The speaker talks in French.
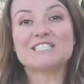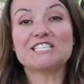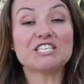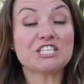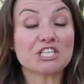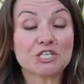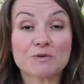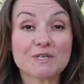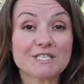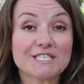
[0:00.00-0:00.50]
Si
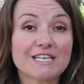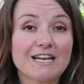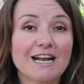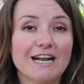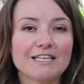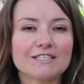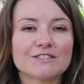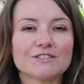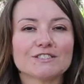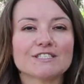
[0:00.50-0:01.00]
j'ai choisi la
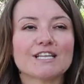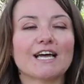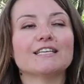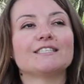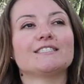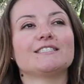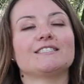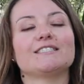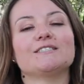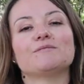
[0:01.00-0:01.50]
licence
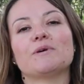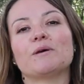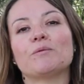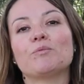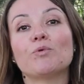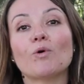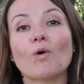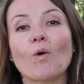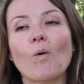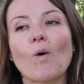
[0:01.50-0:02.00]
Drassi, mais
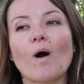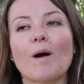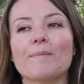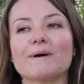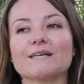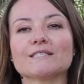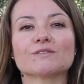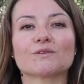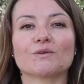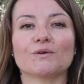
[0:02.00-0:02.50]
pourquoi
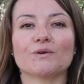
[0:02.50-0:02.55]
Parce